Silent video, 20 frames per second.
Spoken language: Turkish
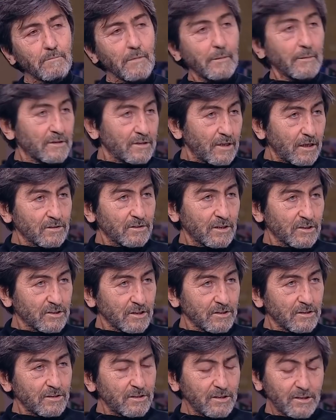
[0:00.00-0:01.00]
Mehmet
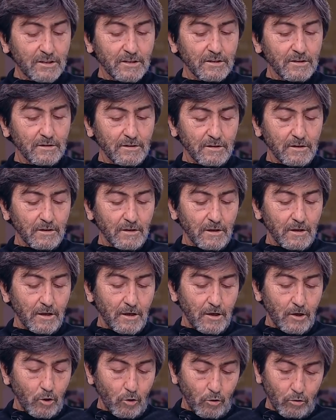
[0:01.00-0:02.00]
Artaş da dedi ki
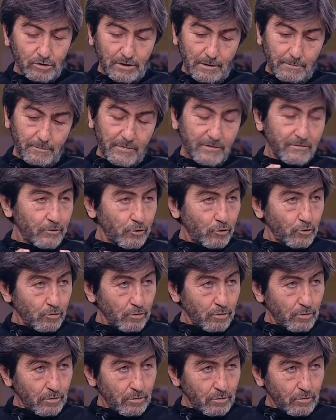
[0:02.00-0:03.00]
hocam bir
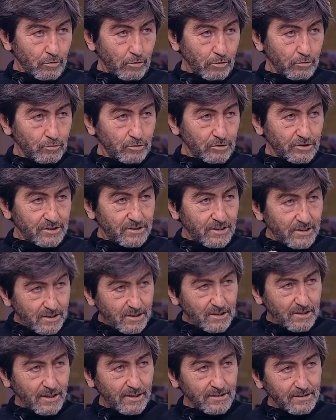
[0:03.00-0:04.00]
video koydun
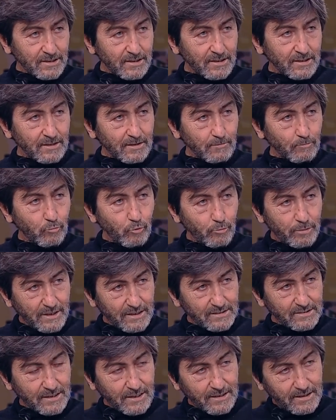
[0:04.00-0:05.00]
sildin ya dedi. Bu
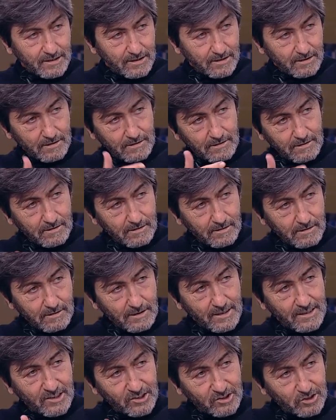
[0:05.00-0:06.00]
biraz hani
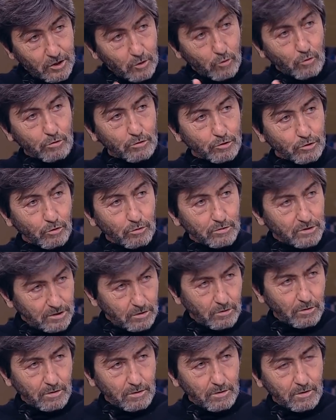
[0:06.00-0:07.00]
eleştiri konusu oldu
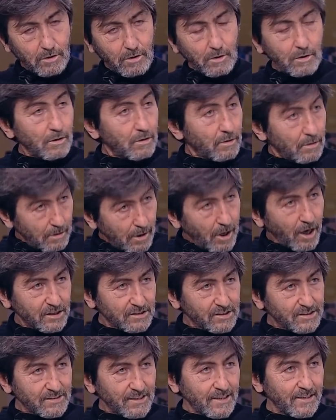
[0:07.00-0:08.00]
dedi.
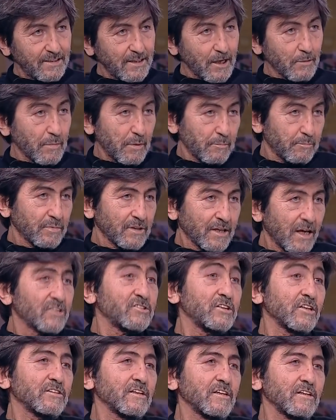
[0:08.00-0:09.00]
Haksız değiller. Ben
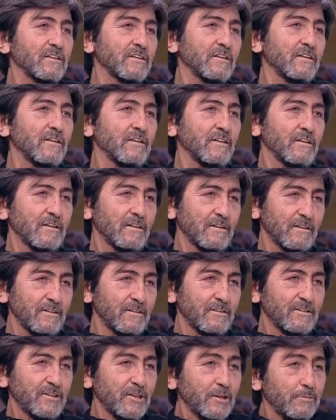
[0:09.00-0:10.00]
gerçekten
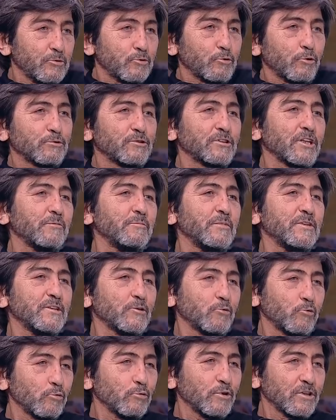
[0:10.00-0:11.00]
e, iyi bir sosyal
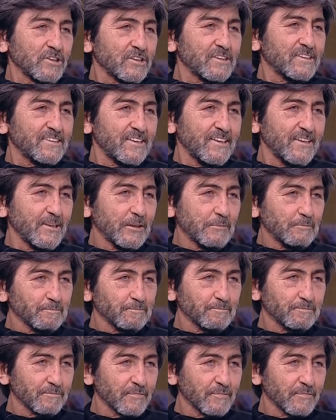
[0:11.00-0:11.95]
medya kullanıcısı değilim.